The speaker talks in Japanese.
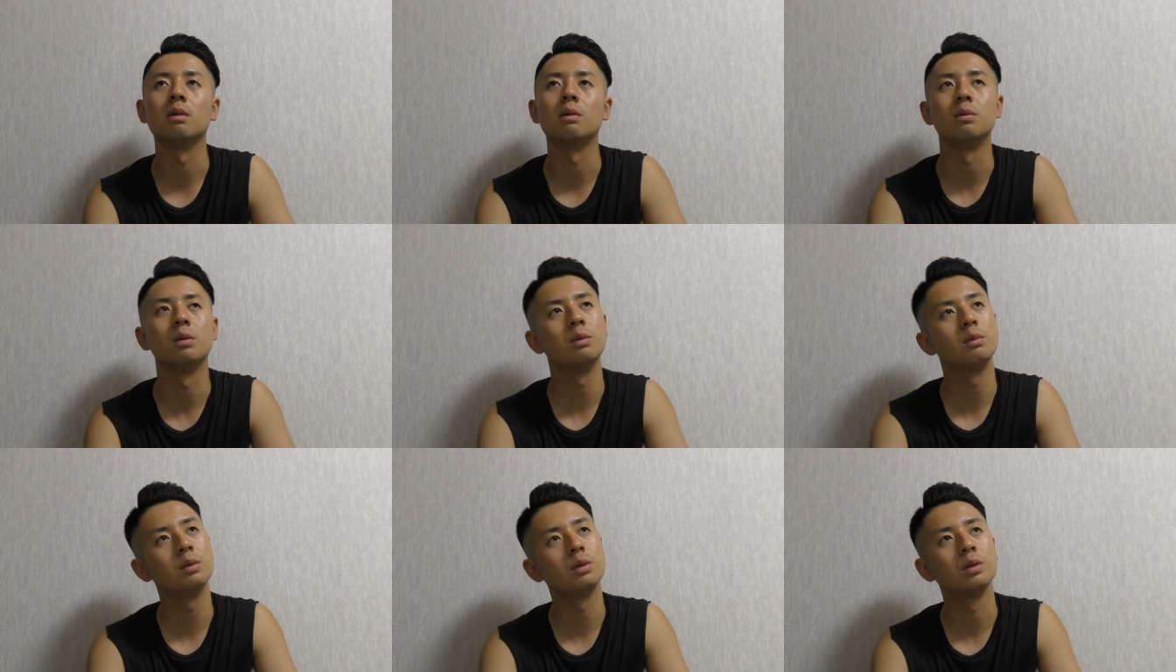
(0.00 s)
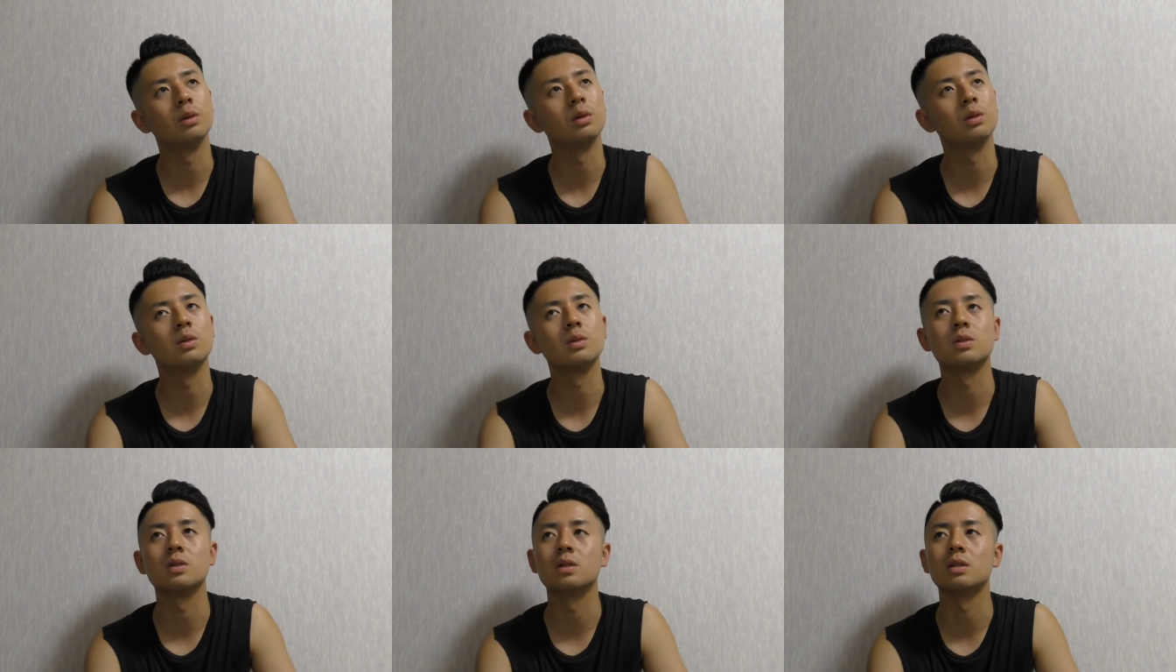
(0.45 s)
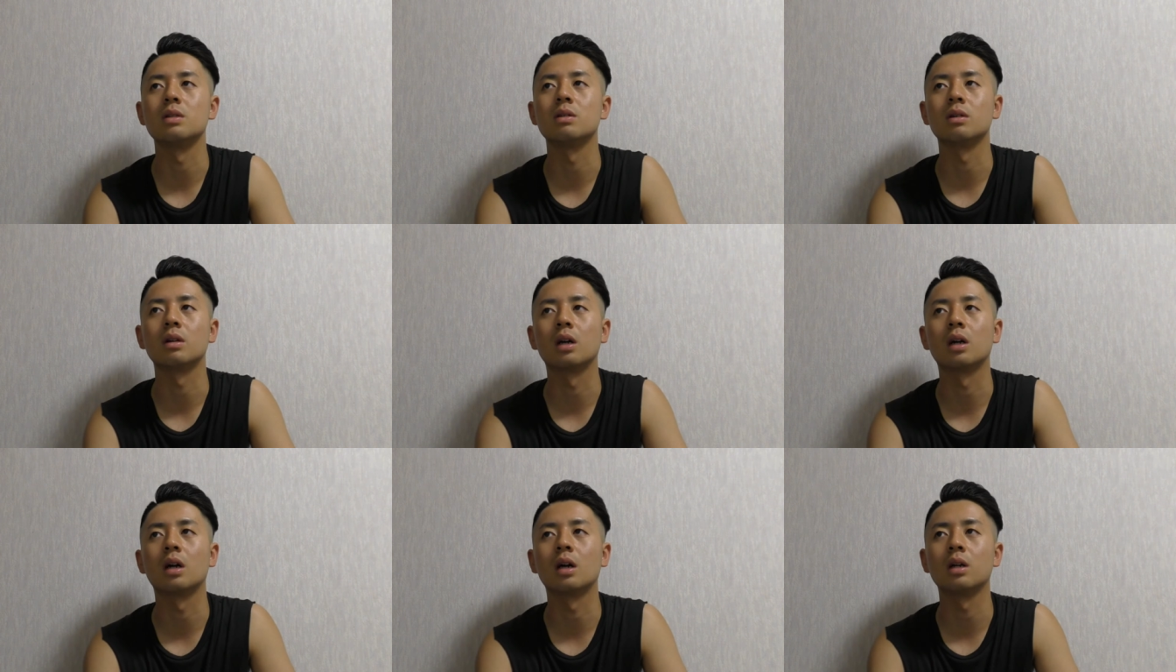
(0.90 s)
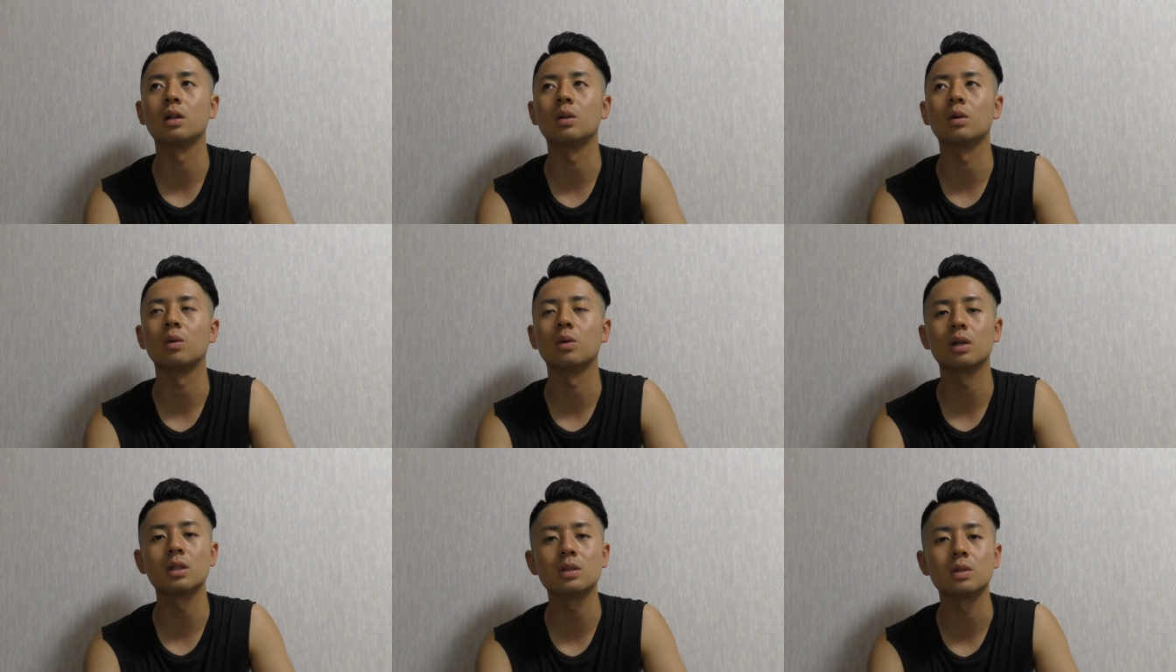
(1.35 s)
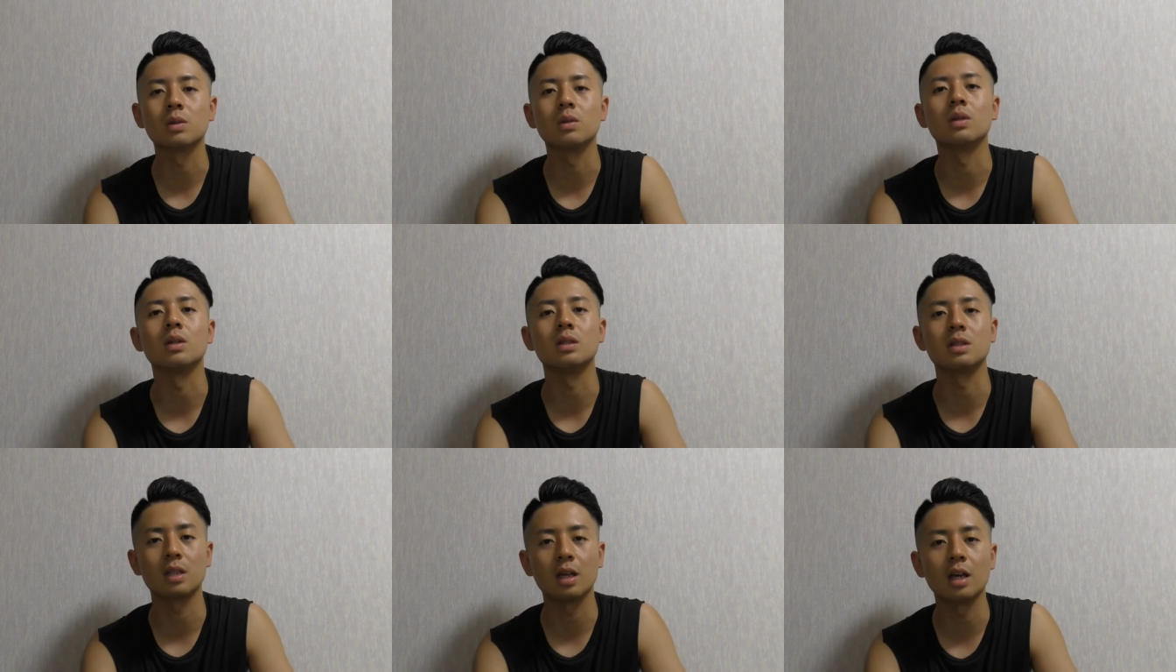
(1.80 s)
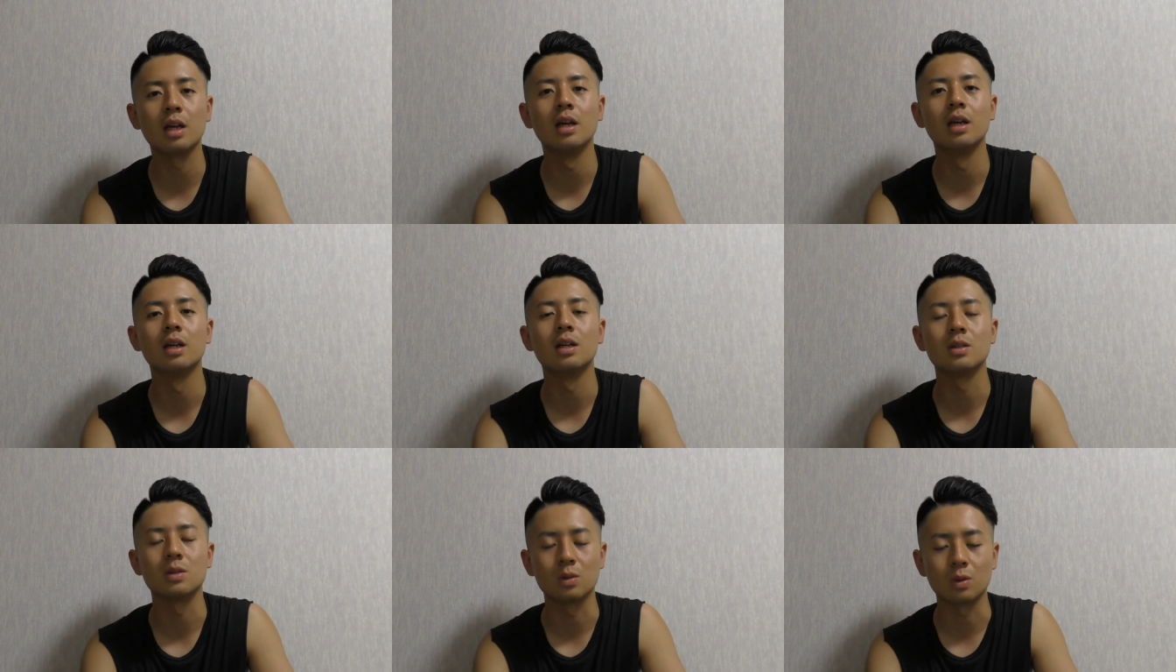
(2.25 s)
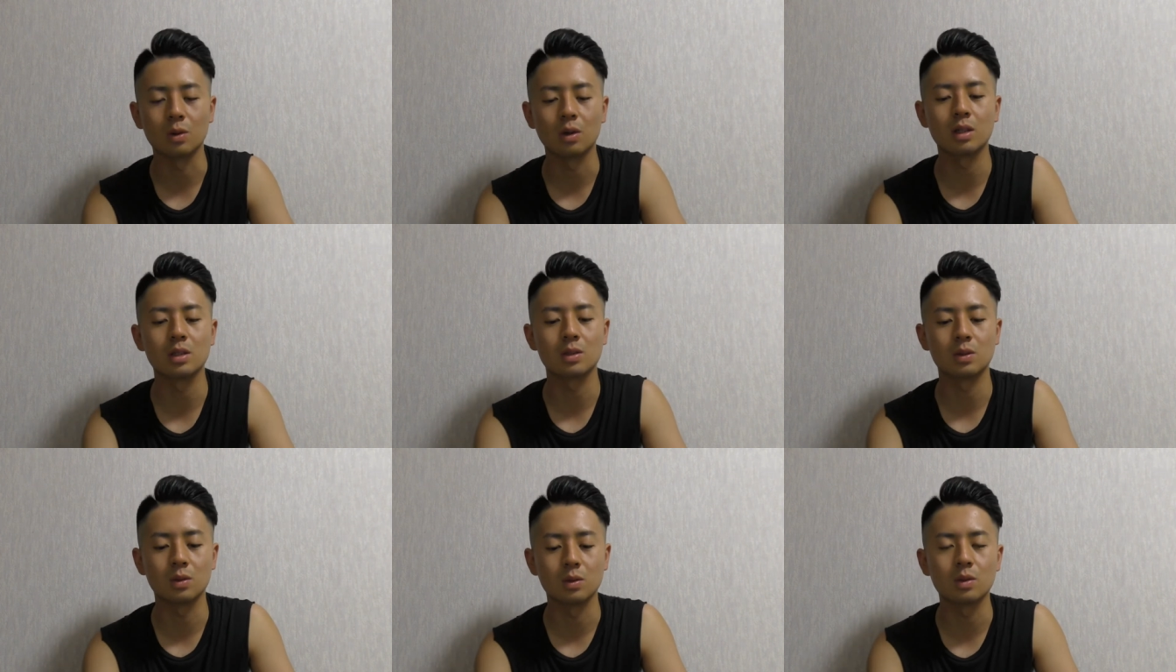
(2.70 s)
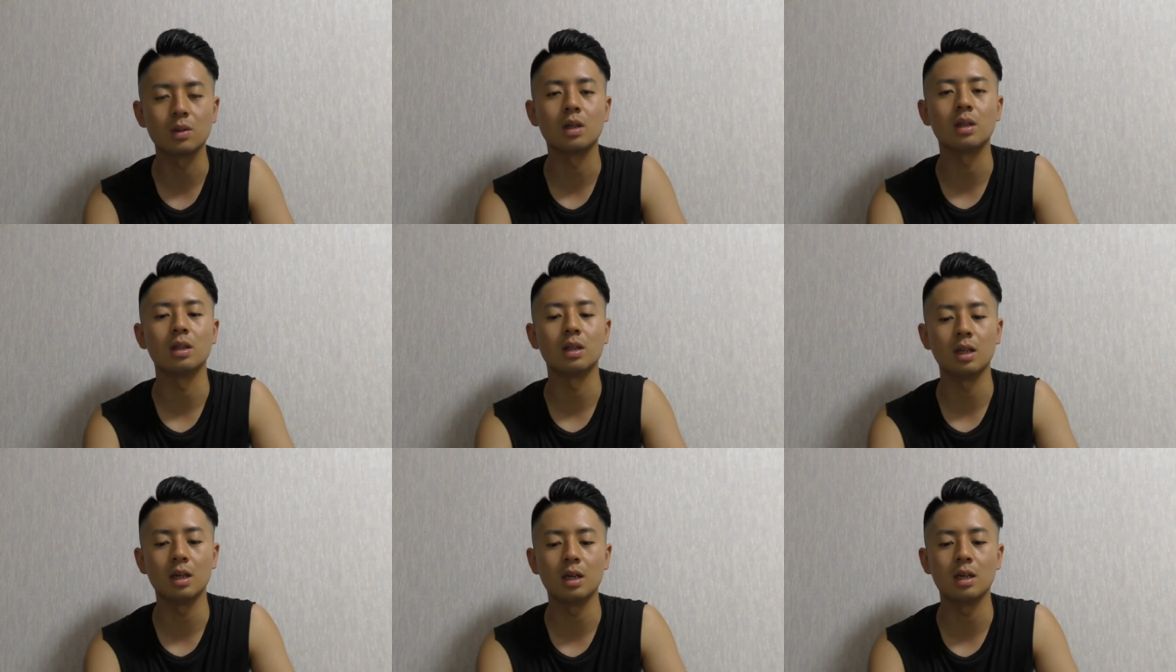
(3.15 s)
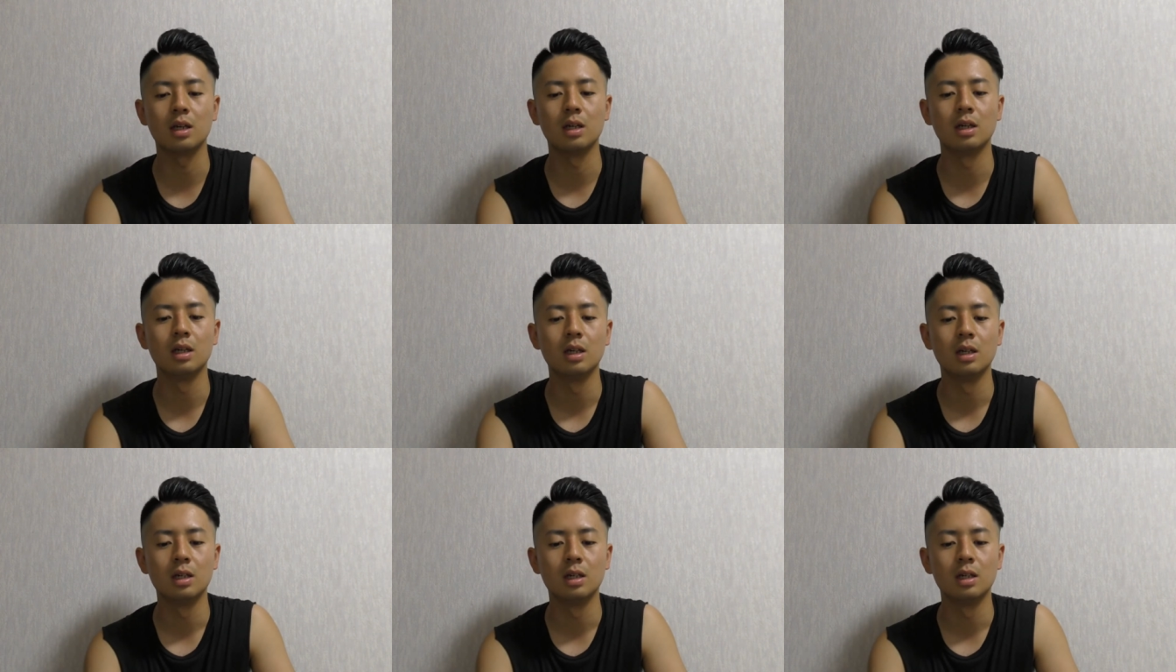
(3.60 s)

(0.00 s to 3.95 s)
まあ、部分の一つっていうか体を動かすことですねそう動かすことなんで